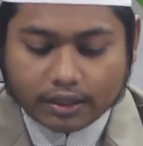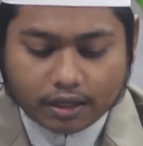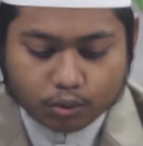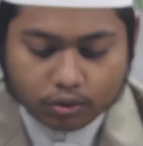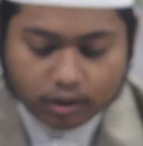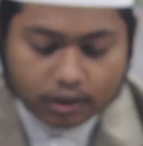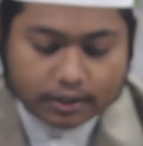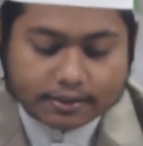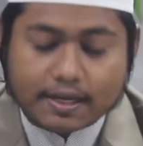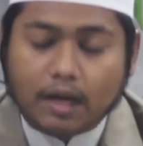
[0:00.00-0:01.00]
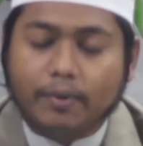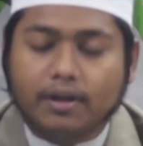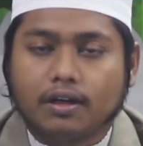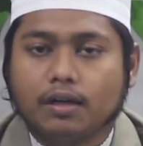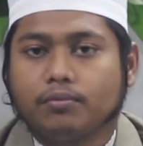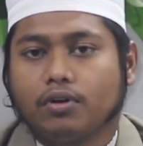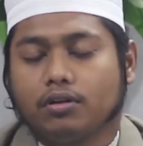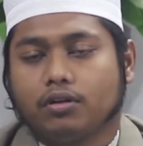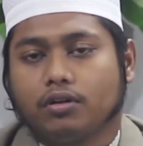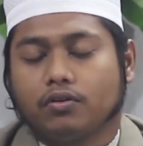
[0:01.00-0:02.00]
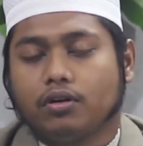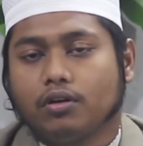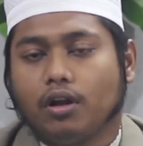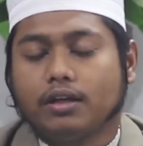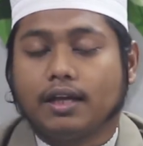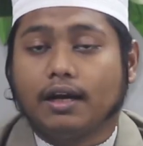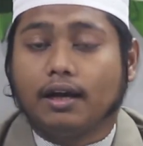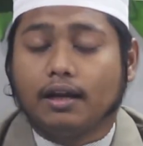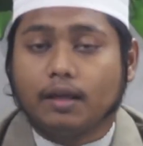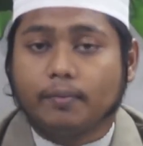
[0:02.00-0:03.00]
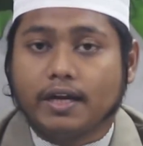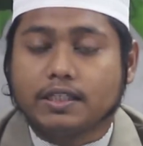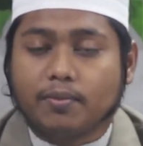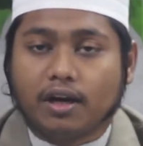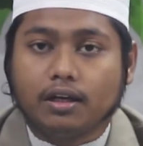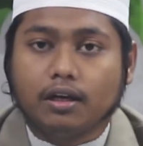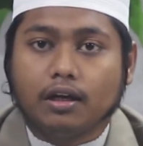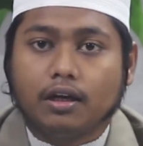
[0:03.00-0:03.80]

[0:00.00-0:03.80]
দেখুন সাহাবা ইকরাম রেদনুল্লাহ তাল আলহিম আজমাইন